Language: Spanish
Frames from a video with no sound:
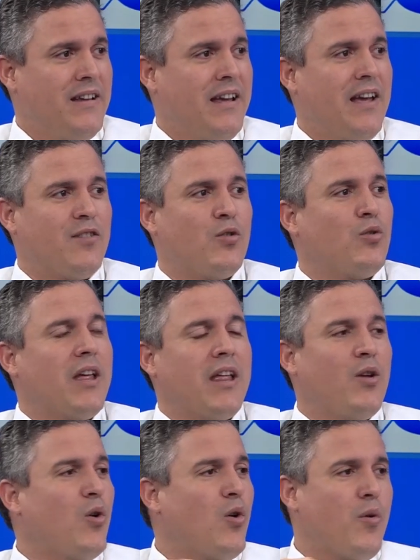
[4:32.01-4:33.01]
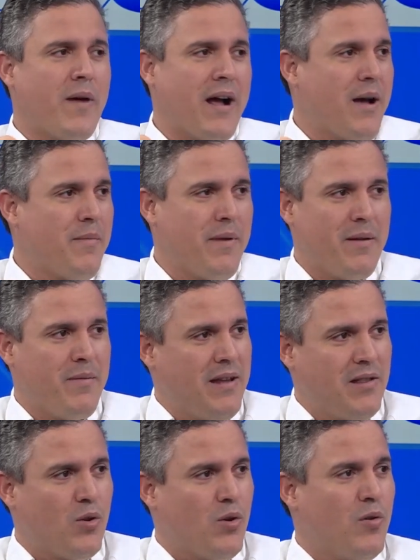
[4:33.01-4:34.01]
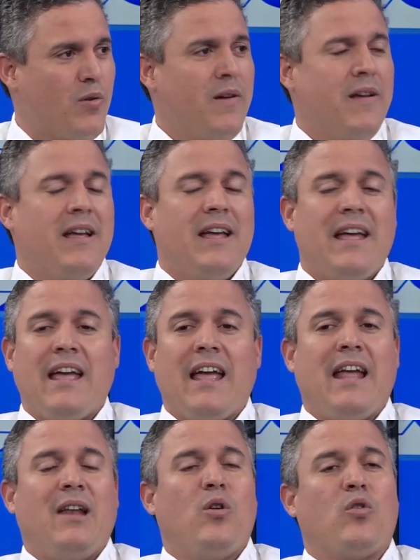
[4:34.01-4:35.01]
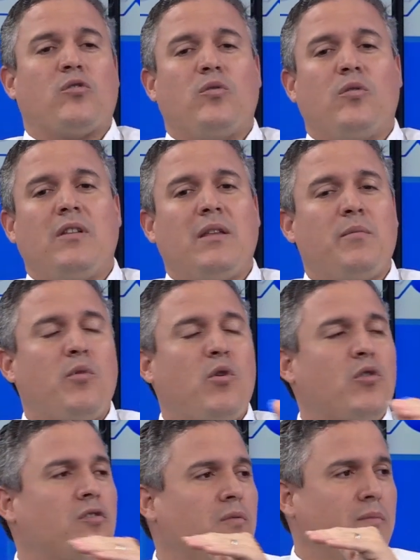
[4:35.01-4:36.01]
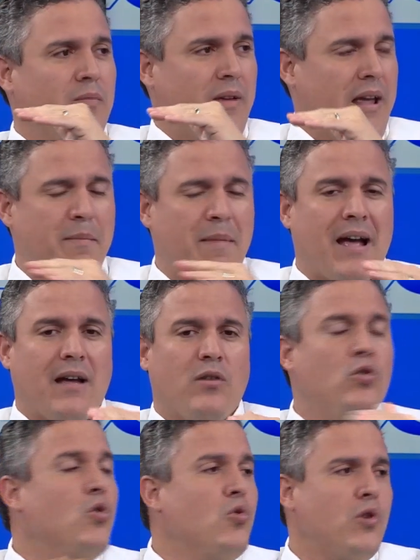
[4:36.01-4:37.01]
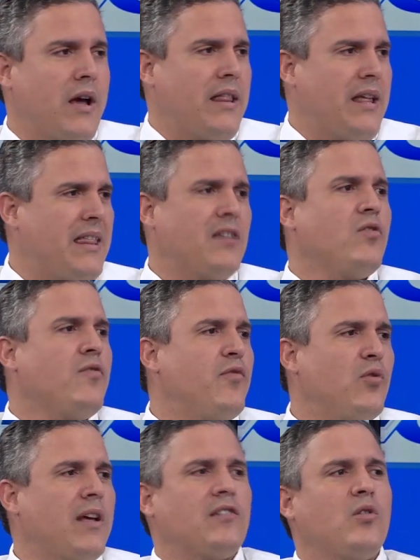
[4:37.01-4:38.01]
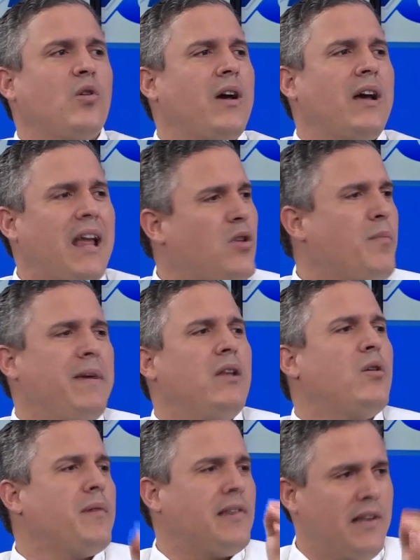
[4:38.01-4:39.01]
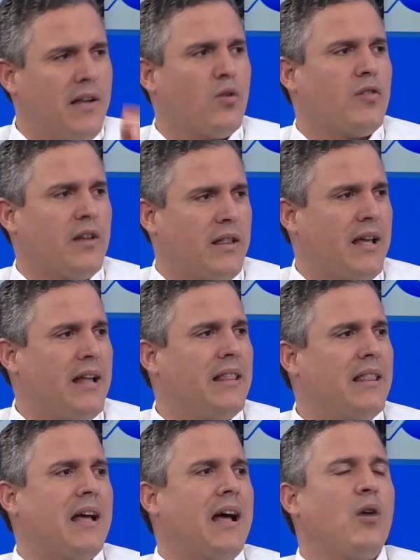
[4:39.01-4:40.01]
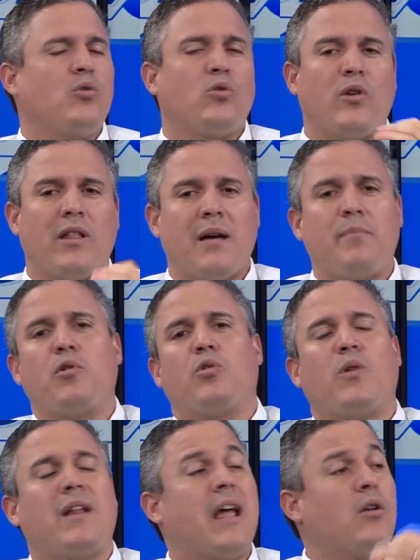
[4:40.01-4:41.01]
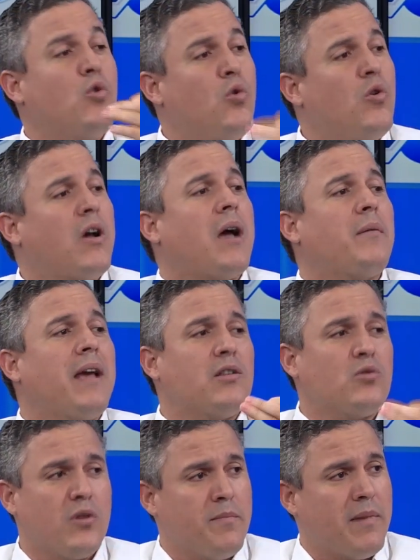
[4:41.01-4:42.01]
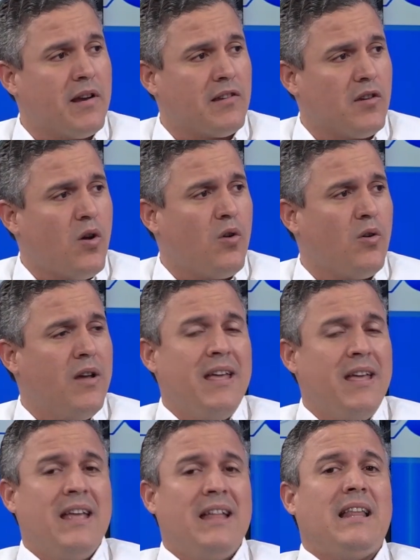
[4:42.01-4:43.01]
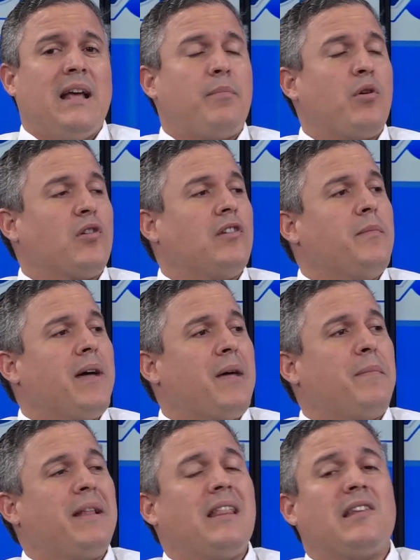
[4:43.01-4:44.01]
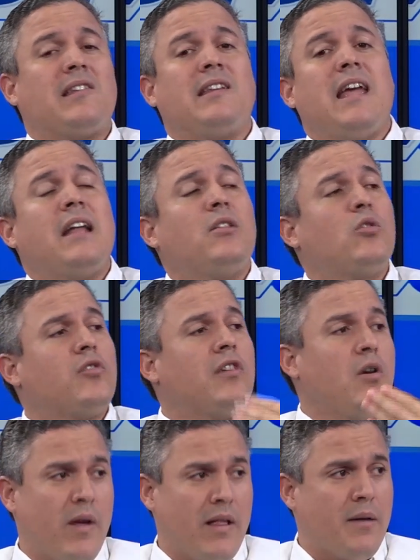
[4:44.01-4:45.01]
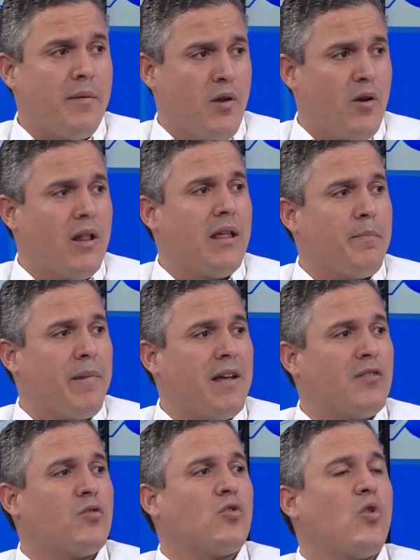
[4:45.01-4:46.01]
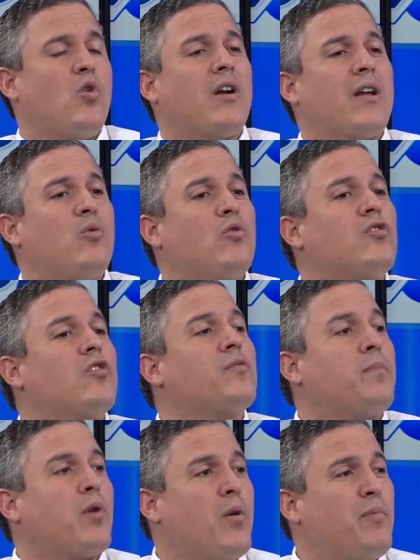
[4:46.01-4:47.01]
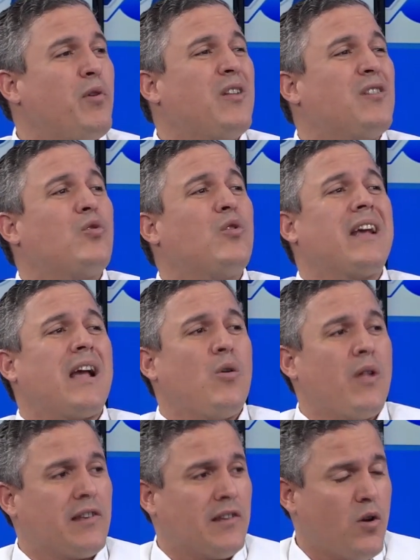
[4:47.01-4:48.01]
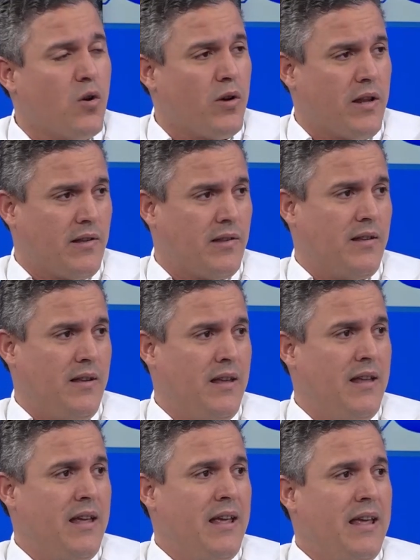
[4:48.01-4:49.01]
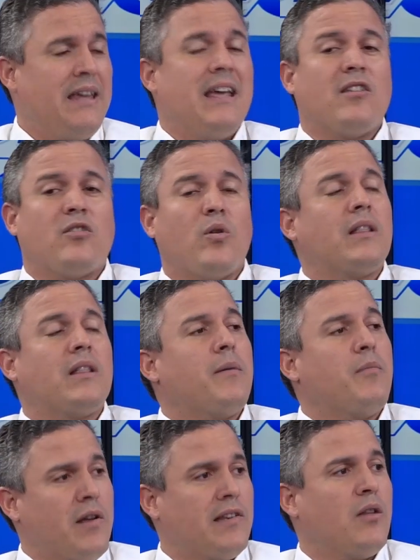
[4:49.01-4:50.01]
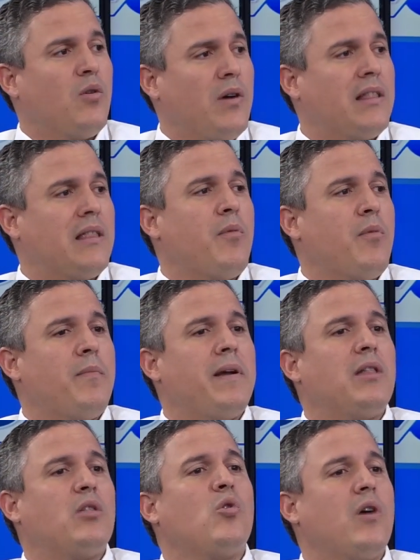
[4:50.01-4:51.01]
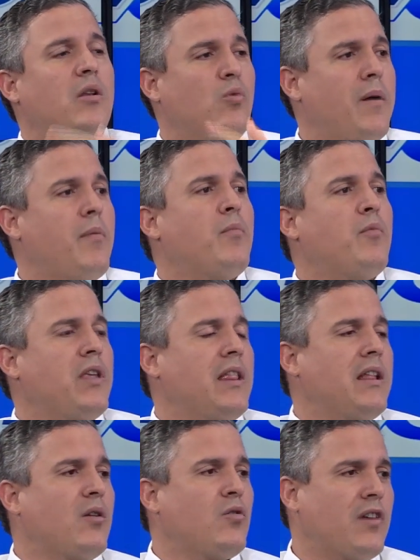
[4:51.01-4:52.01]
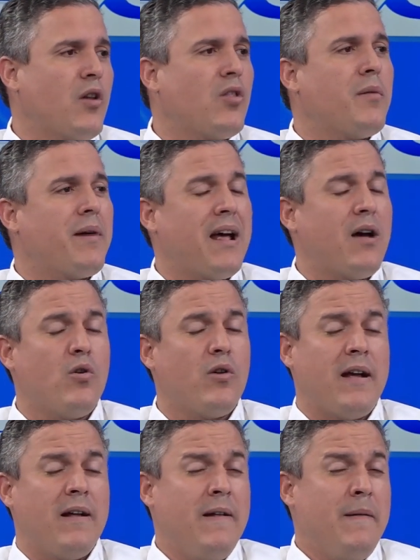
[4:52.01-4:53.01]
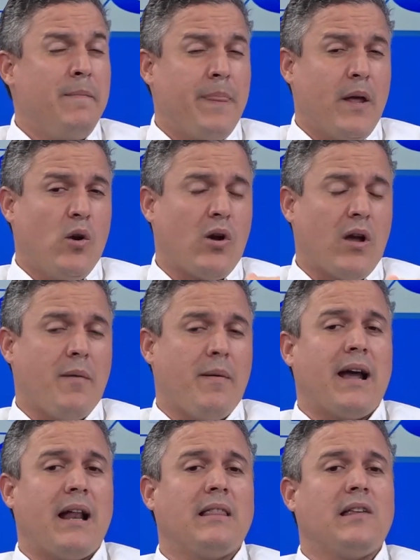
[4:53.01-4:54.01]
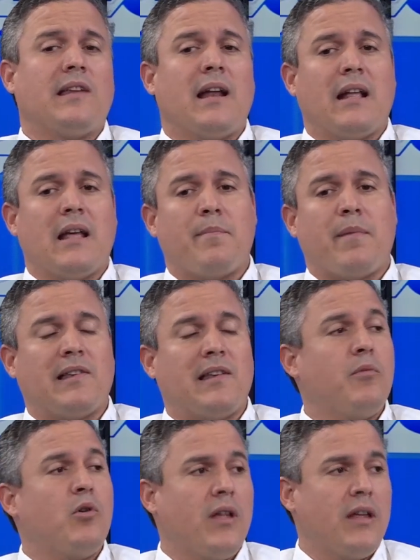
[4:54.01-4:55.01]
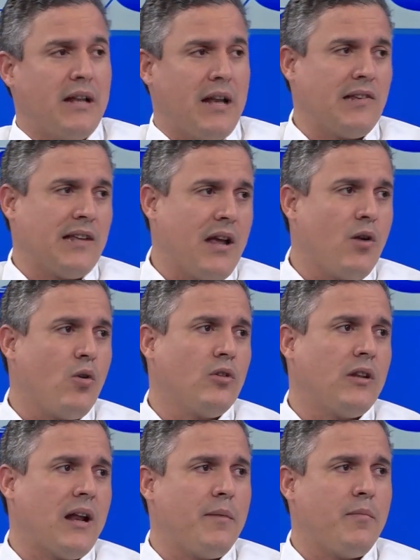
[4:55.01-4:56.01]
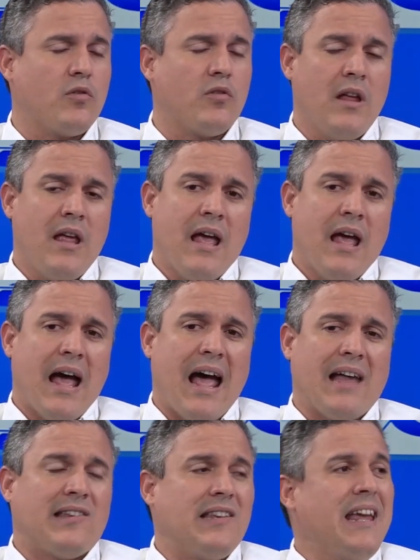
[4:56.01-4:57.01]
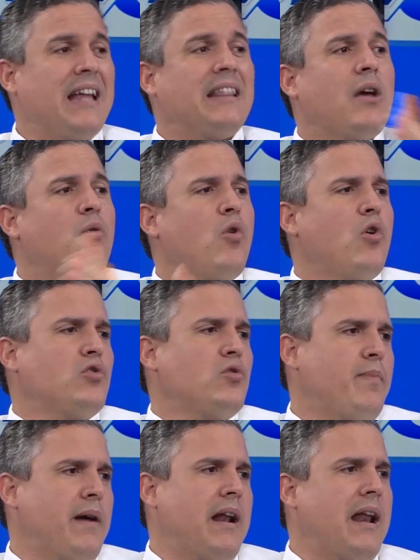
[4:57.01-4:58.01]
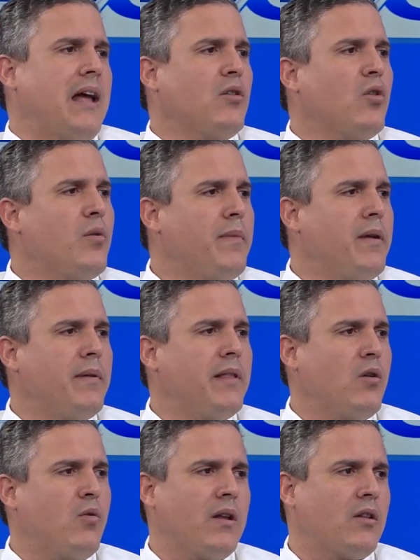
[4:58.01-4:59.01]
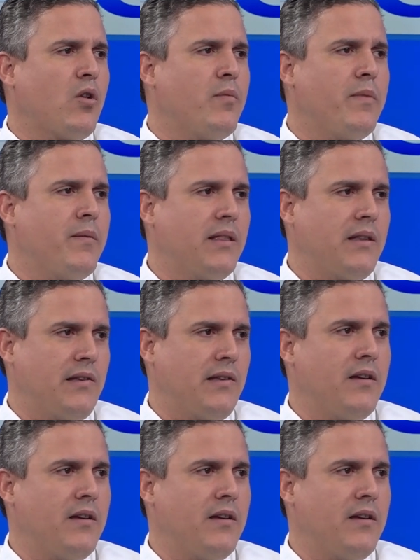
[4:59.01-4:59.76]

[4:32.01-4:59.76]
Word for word: Eso ustedes no lo van a haber visto en los últimos, es más, nunca, desde su fundación en el año 1970, Autoridad Portuaria nunca había hecho una inversión de aproximadamente 150 millones de pesos con recursos propios de sus recaudaciones. Y eso lo estamos haciendo momento con el nuevo muelle de cruceros de Barahona, lo que va a garantizar que pasemos de tres que encontramos a siete u ocho para el año 2024-2025.